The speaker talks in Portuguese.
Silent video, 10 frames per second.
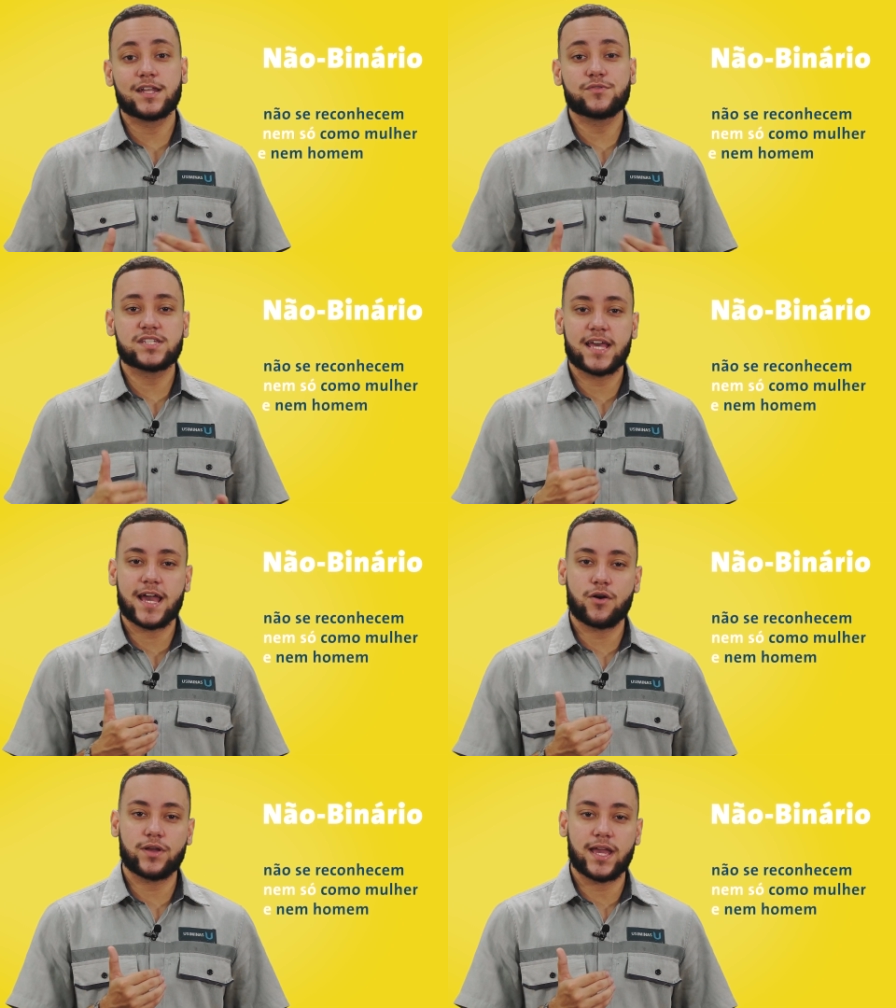não se
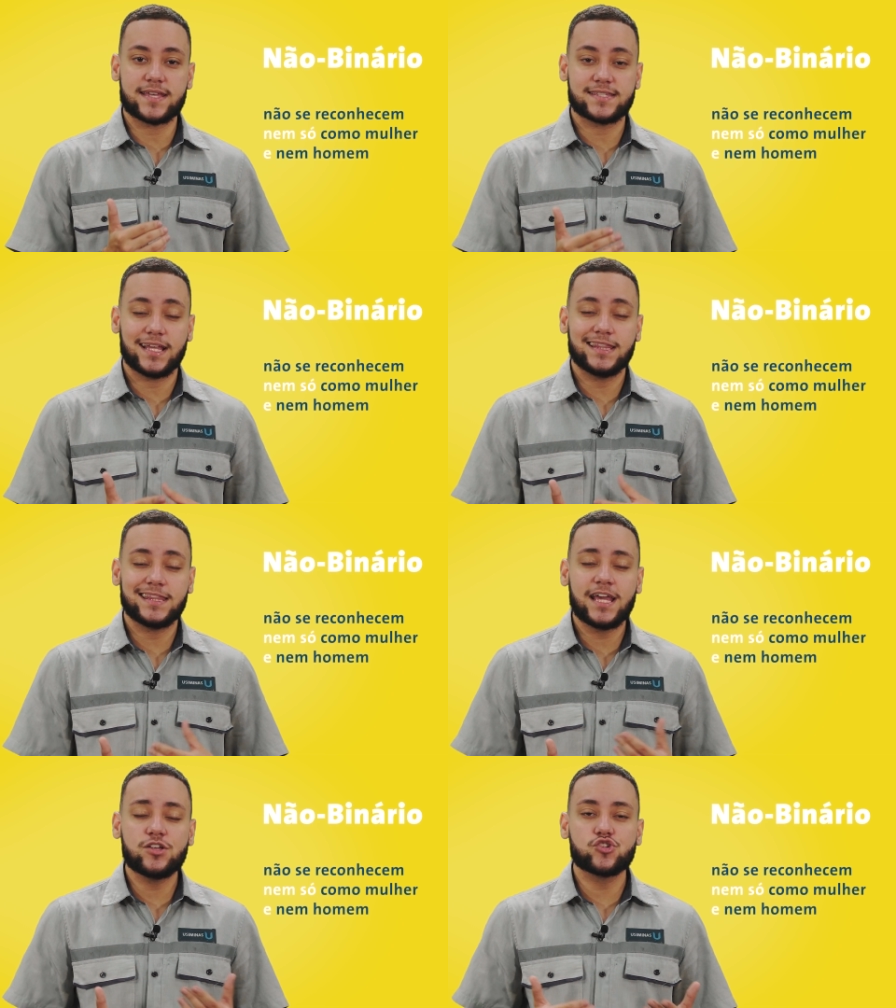reconhecem
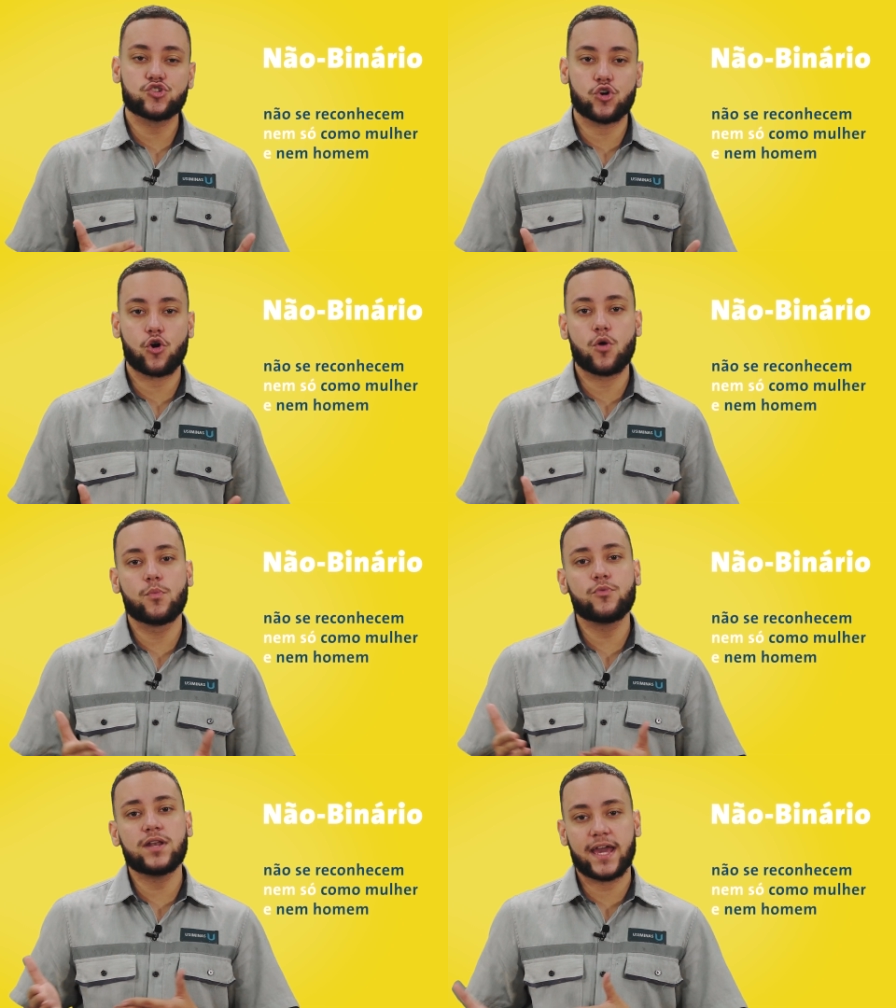nem só
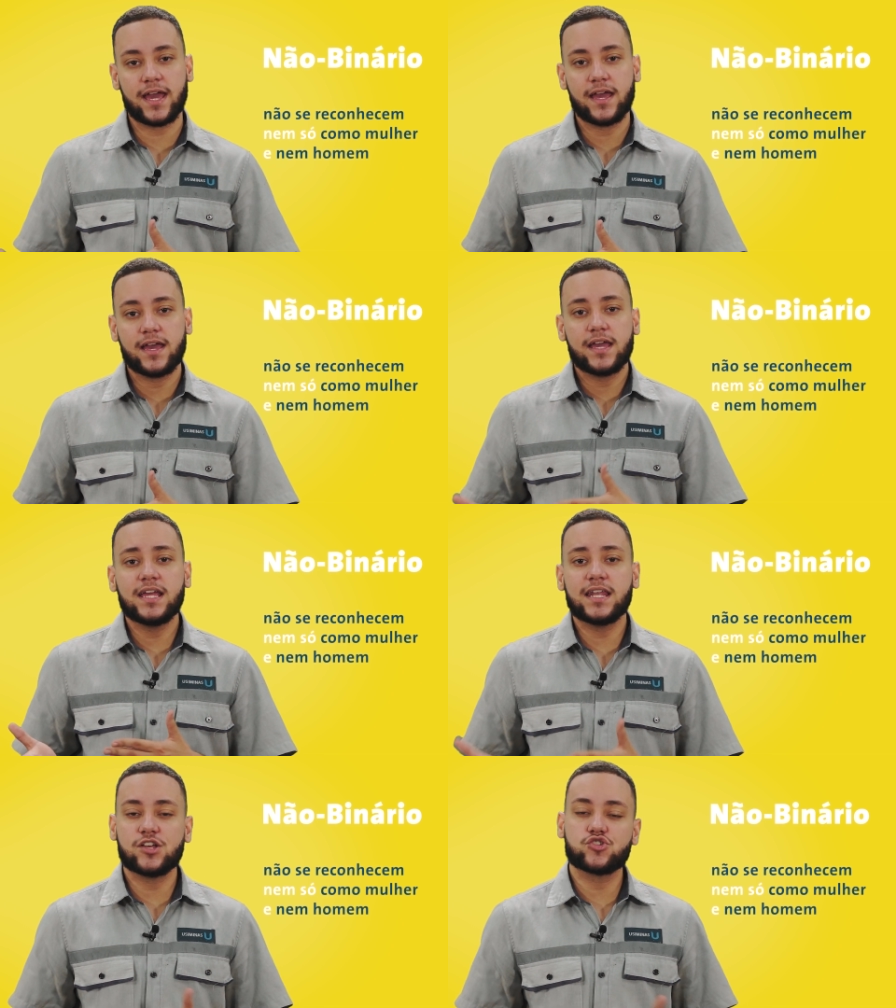como mulher
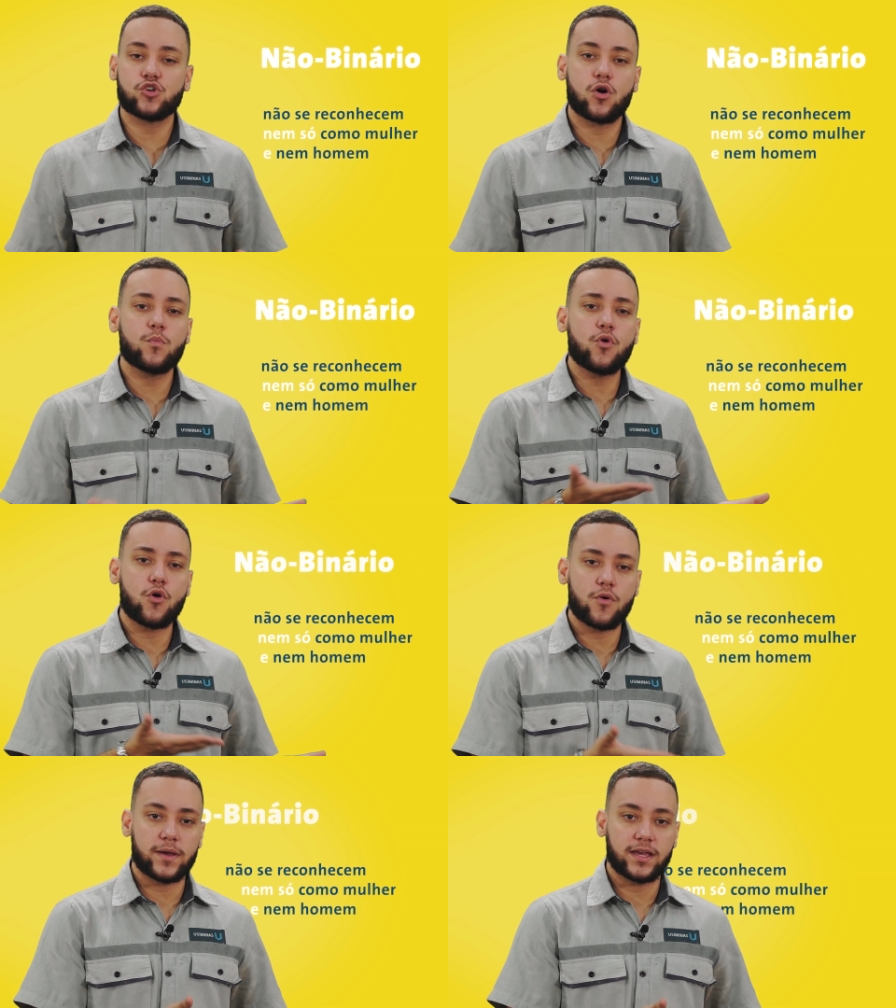e nem só como
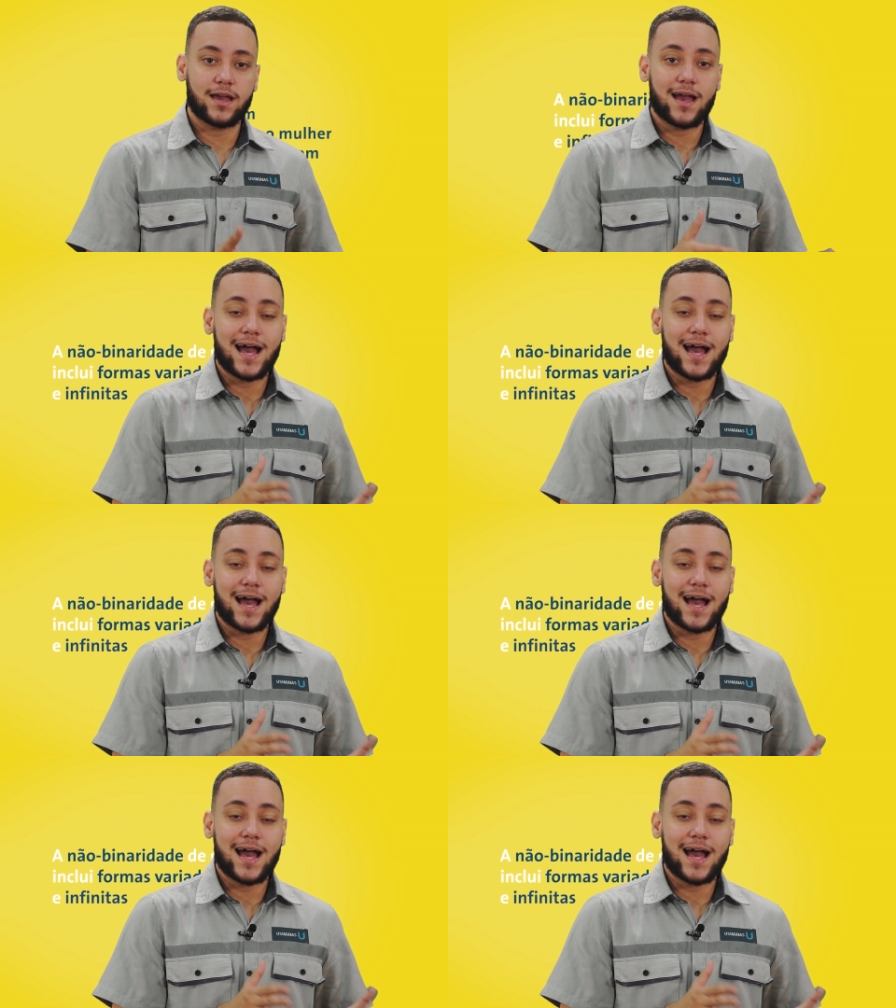homem.